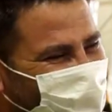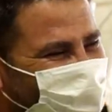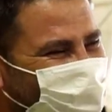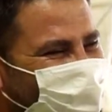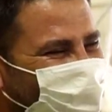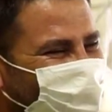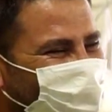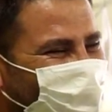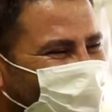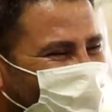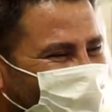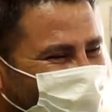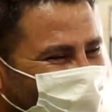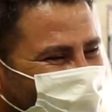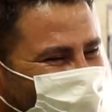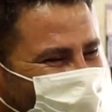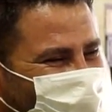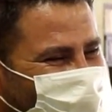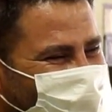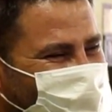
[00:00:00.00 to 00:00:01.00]
Teşekkür ederim.
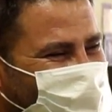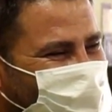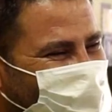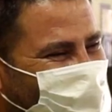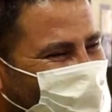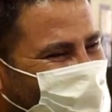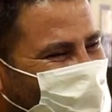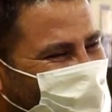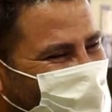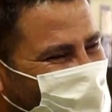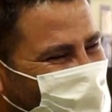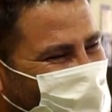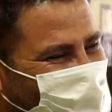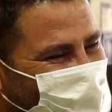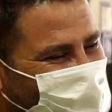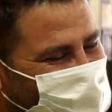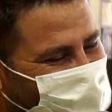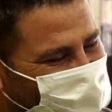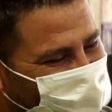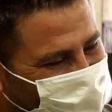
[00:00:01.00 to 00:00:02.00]
Yiğit'in arman olduğu
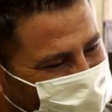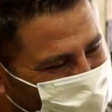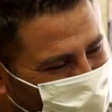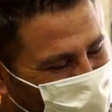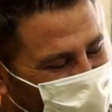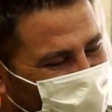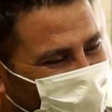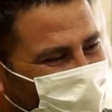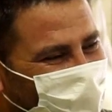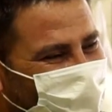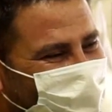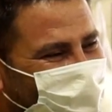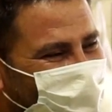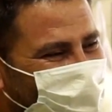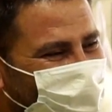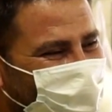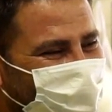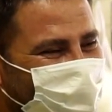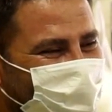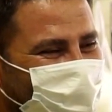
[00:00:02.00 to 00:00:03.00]
yerdir yani. Muhakkak.
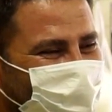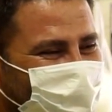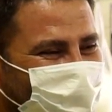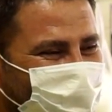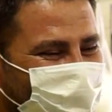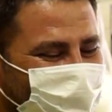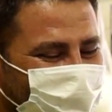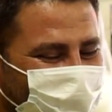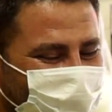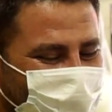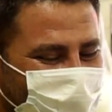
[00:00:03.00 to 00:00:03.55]
Olay değildir yani.